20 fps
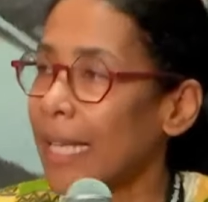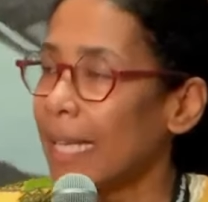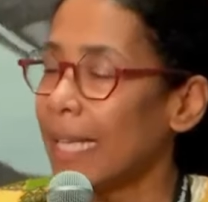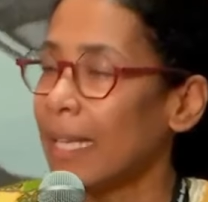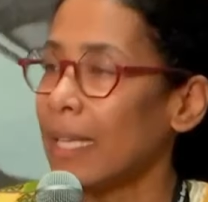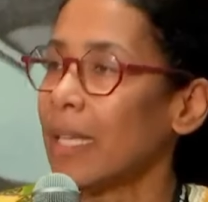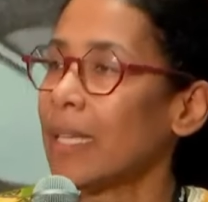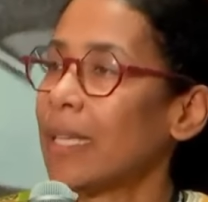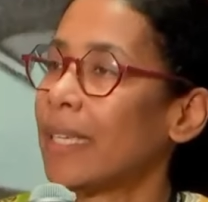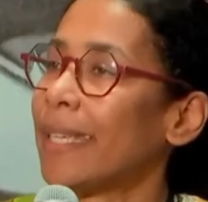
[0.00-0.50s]

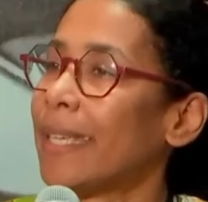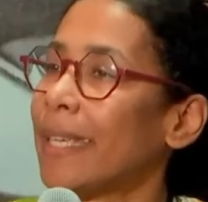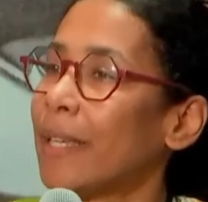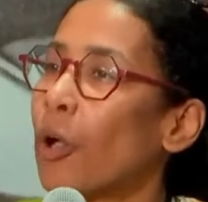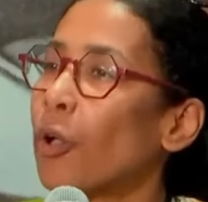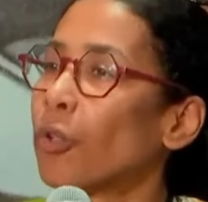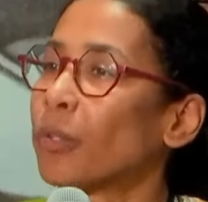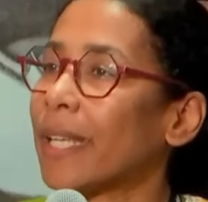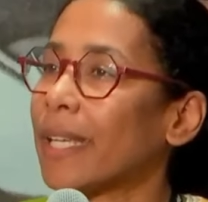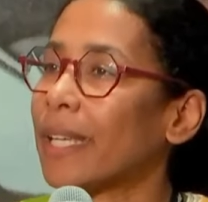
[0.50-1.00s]
et qui est
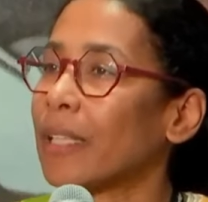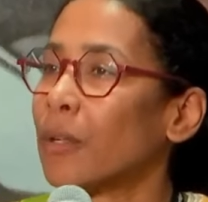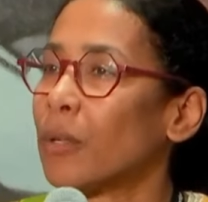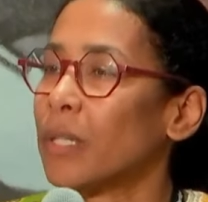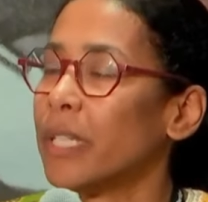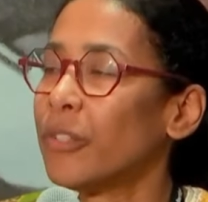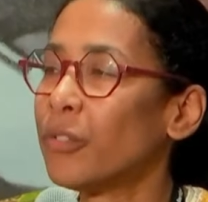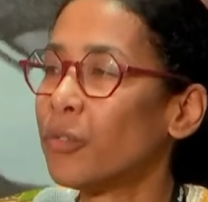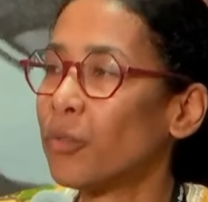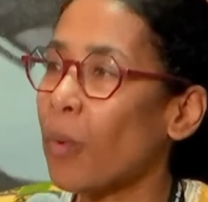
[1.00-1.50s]
entré dans
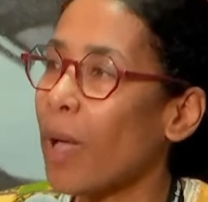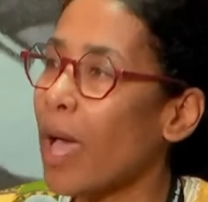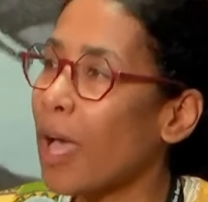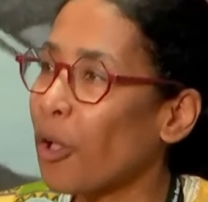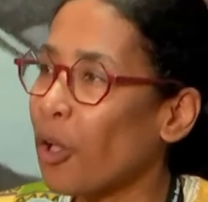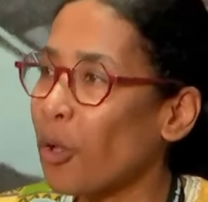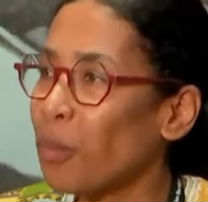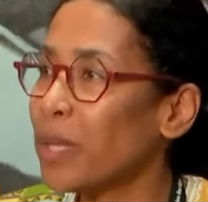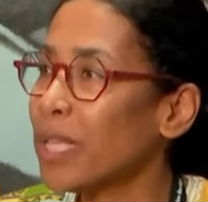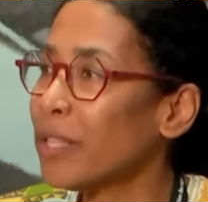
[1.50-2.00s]
l'histoire
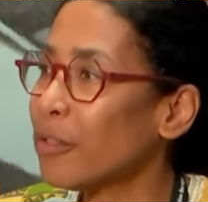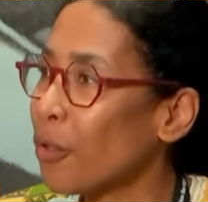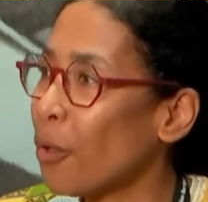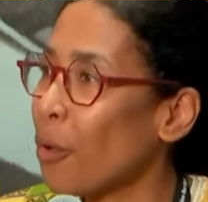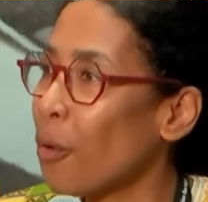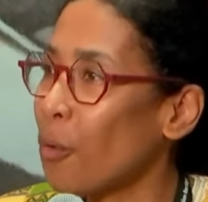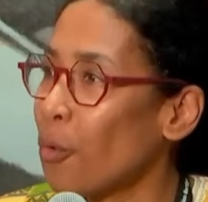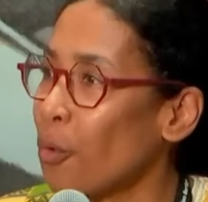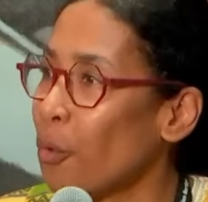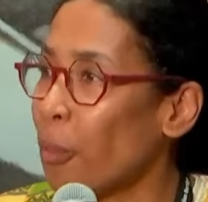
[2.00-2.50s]
comme
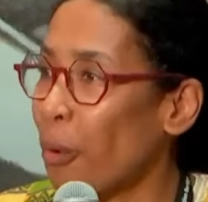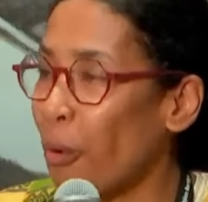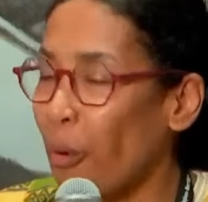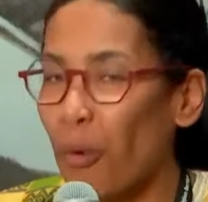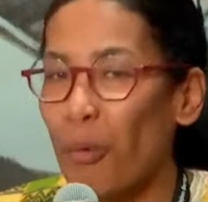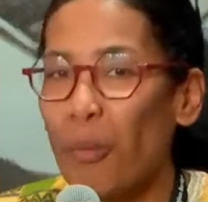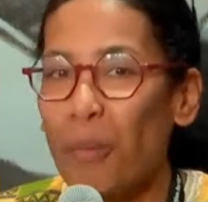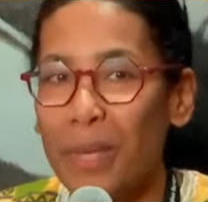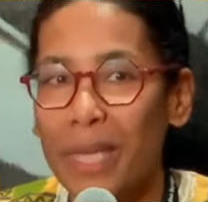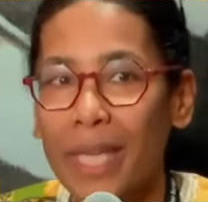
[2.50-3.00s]
étant le
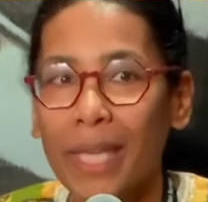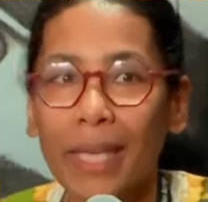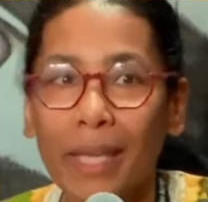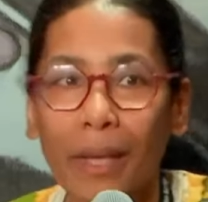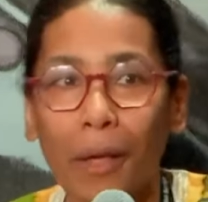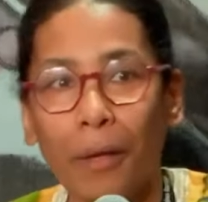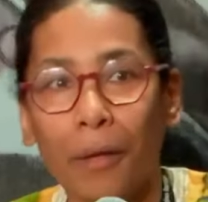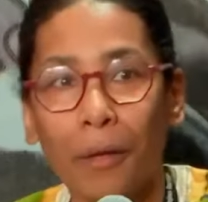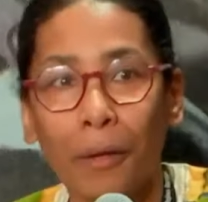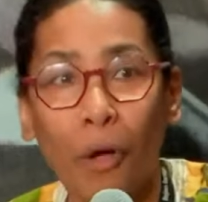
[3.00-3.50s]
premier
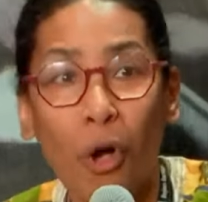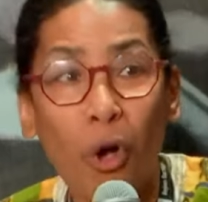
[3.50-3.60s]
euh,